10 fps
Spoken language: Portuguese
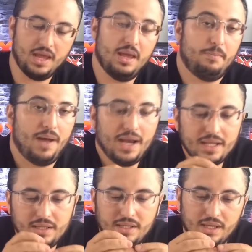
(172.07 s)

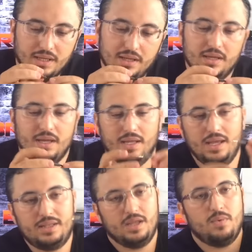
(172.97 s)
Reparem que
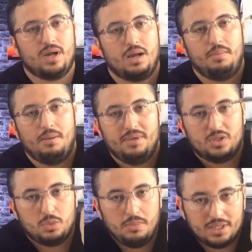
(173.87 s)
ele tem um acabamento